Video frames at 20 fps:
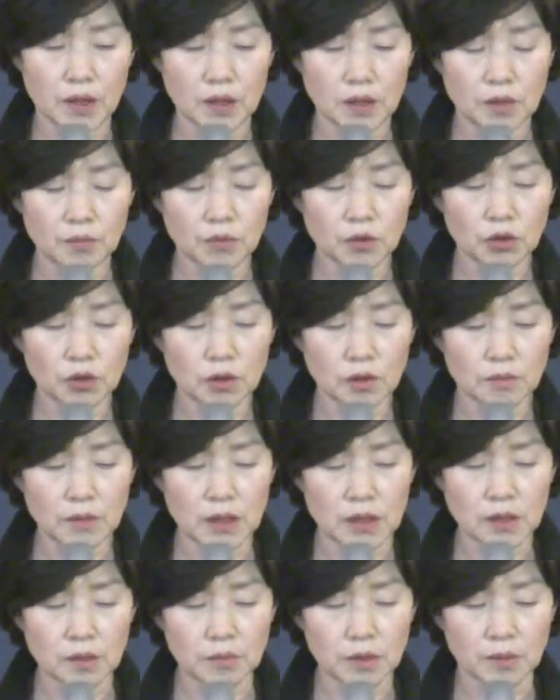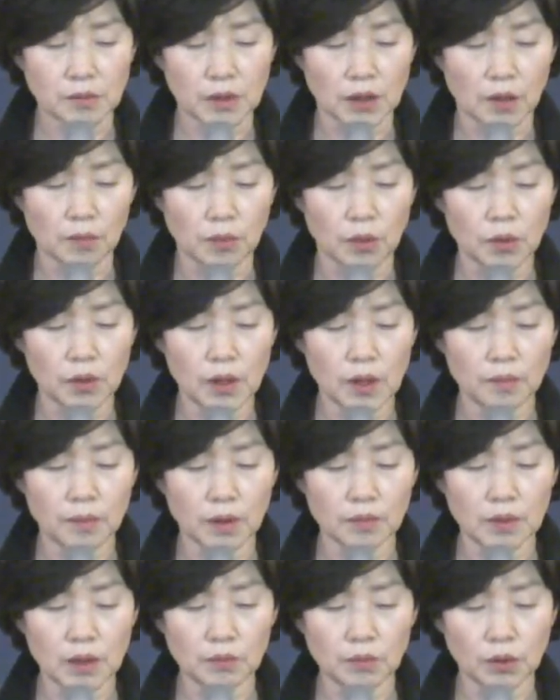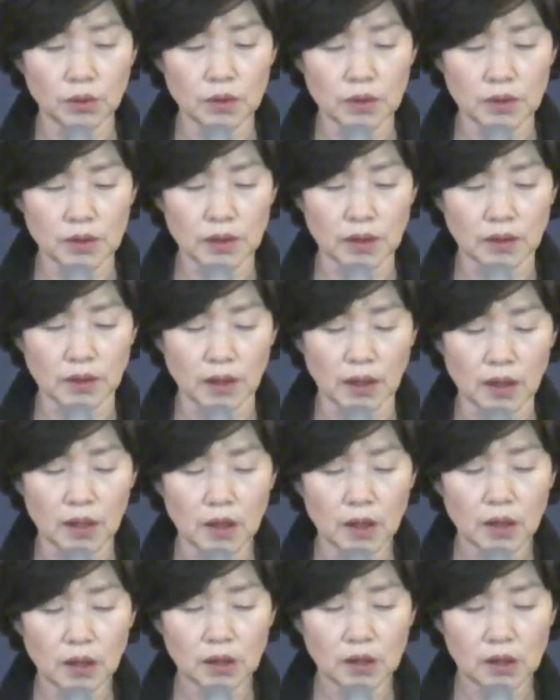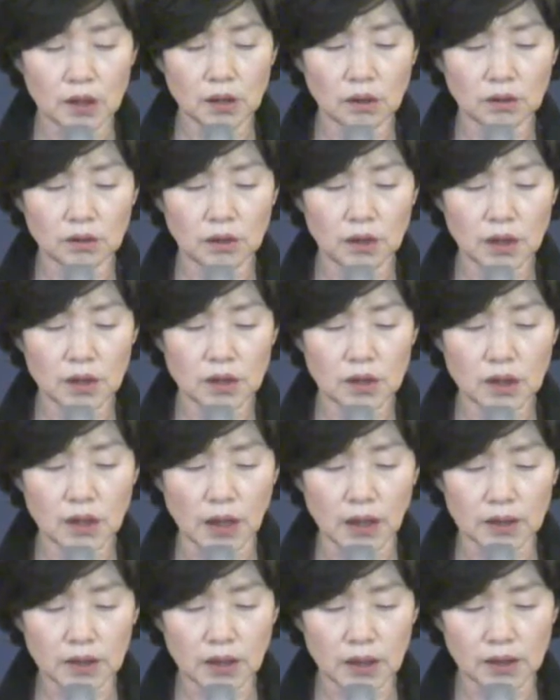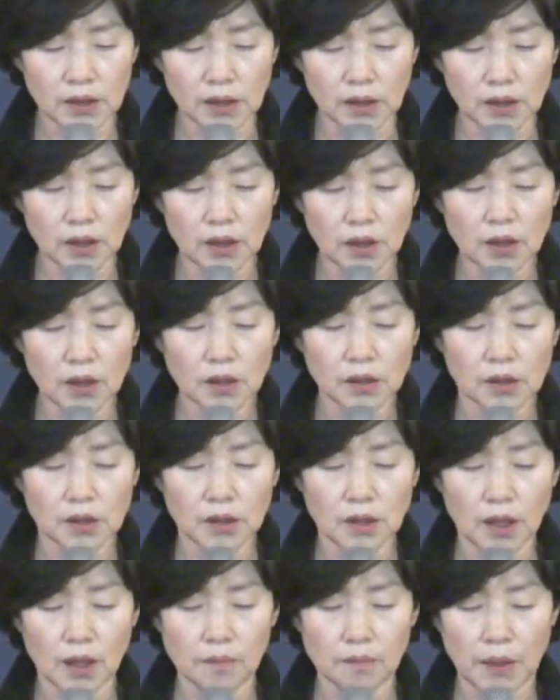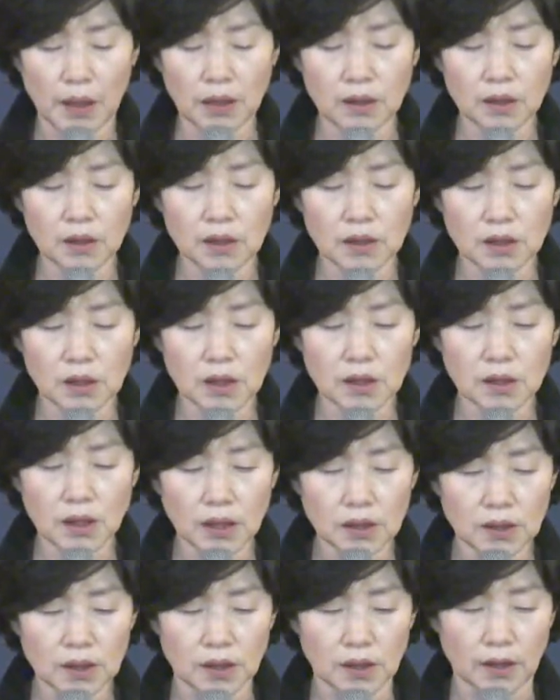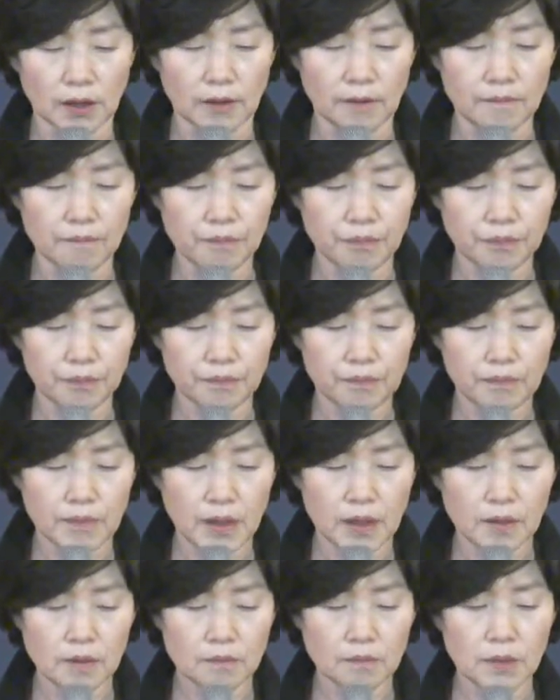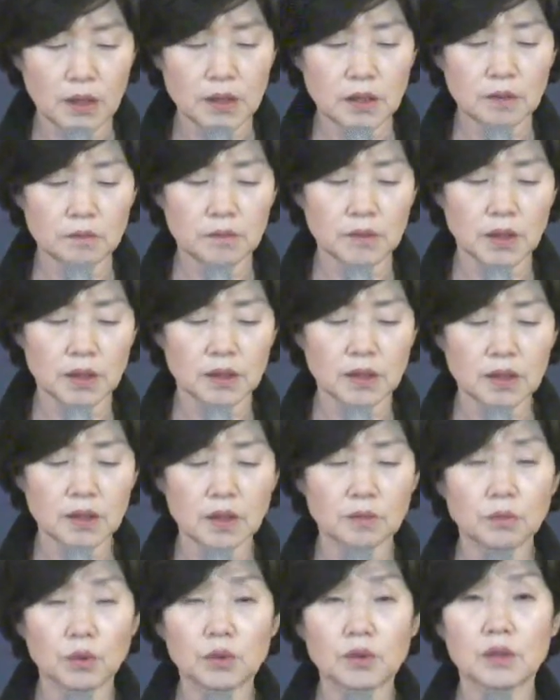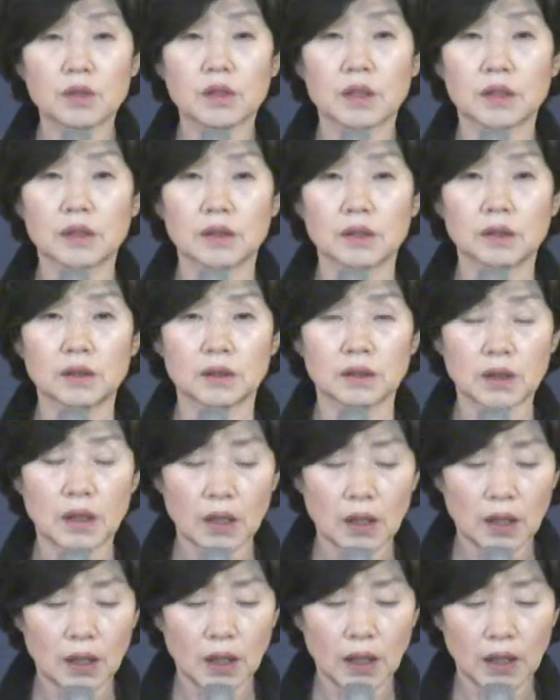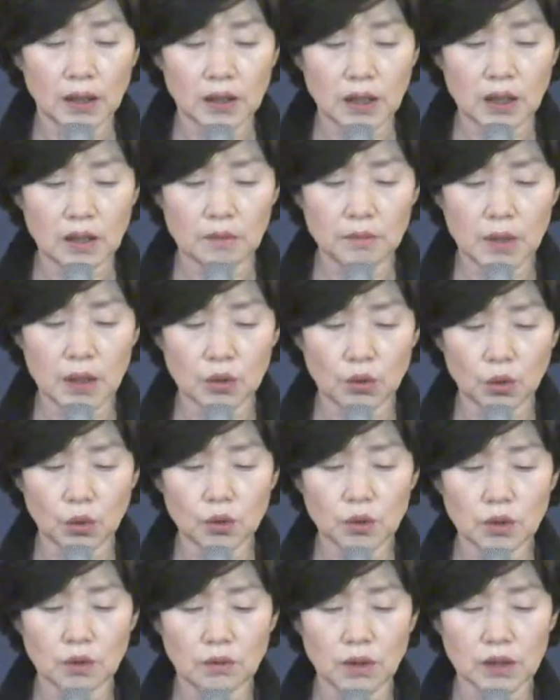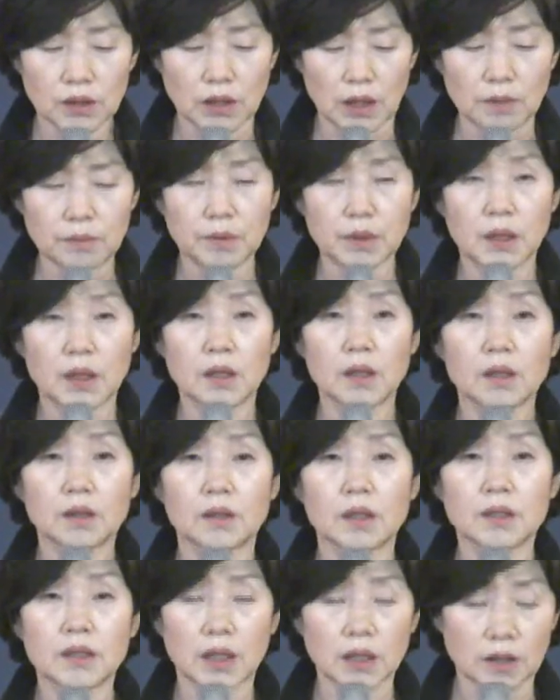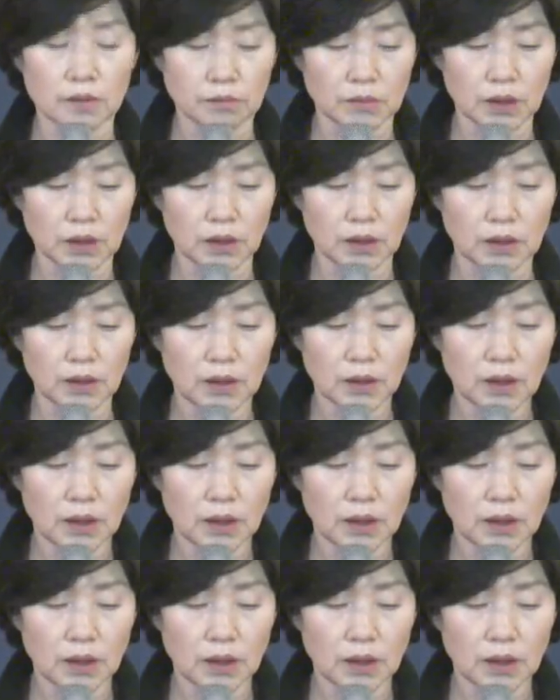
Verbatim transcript: 16절 말씀입니다. 본래 범한 모든 죄가 기억되지 아니하리니 그가 반드시 살리라. 맞습니다. 세상 모든 자들은 하나님의 용서와 자비의 대상입니다.